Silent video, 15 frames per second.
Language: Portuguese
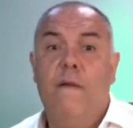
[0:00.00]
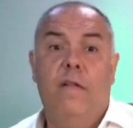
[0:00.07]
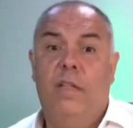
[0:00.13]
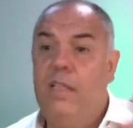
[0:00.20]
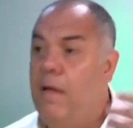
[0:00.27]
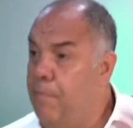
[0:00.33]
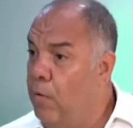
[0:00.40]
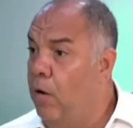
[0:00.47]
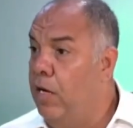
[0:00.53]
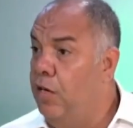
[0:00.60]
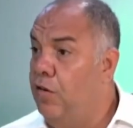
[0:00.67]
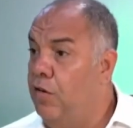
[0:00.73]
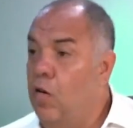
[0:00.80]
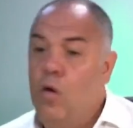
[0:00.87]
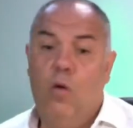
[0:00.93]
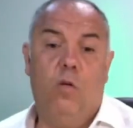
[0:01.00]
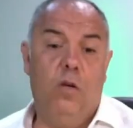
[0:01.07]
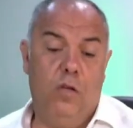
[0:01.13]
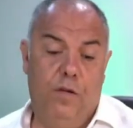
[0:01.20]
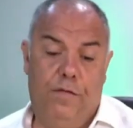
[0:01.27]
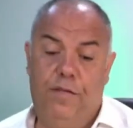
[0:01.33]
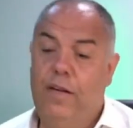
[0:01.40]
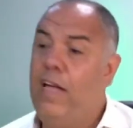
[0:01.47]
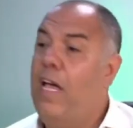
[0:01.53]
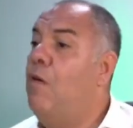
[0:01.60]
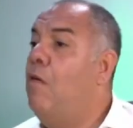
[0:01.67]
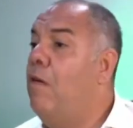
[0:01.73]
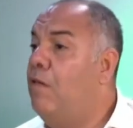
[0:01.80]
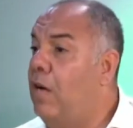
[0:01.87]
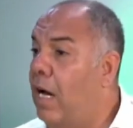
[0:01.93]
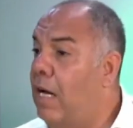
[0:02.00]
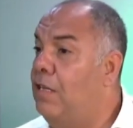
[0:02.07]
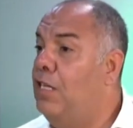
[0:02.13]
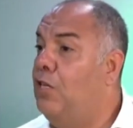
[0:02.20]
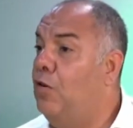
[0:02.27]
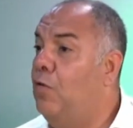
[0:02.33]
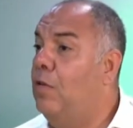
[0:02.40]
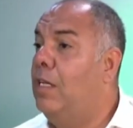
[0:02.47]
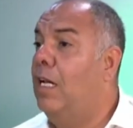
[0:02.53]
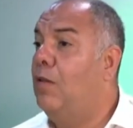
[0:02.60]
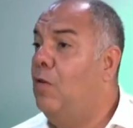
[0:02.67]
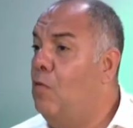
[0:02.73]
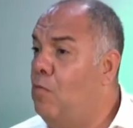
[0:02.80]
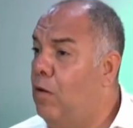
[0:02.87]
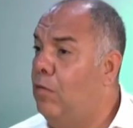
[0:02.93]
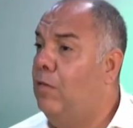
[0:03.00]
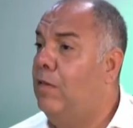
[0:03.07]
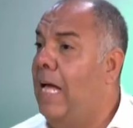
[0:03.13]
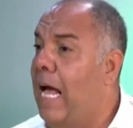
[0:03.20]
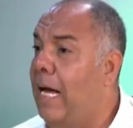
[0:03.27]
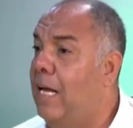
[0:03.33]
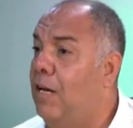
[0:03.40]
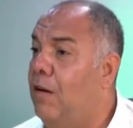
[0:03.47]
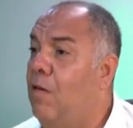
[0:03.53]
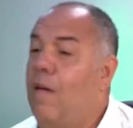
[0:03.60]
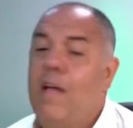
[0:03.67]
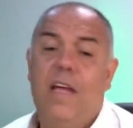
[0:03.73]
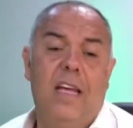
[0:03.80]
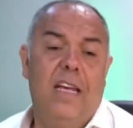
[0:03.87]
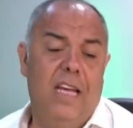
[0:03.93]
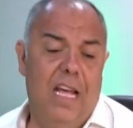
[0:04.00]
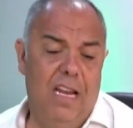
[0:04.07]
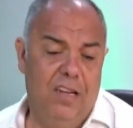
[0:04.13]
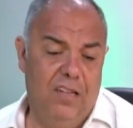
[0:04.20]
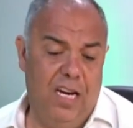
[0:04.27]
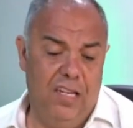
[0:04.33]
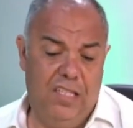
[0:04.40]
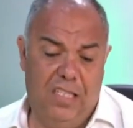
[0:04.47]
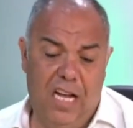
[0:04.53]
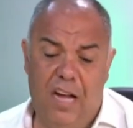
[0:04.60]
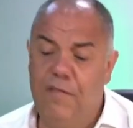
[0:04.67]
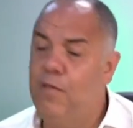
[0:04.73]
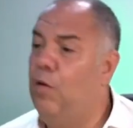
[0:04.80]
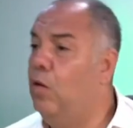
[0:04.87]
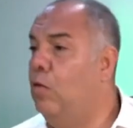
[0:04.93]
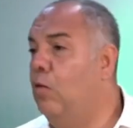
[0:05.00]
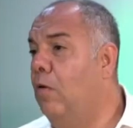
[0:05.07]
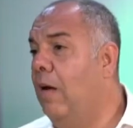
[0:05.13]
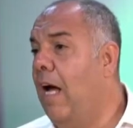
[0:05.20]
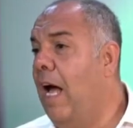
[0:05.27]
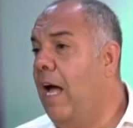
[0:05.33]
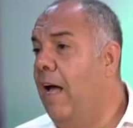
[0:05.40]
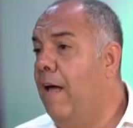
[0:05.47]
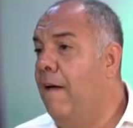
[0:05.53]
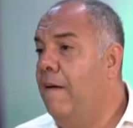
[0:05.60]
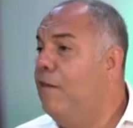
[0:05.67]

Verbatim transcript: Depois, quando eu fiquei, já a gente contratou um outro técnico e ele já estava em outro lugar,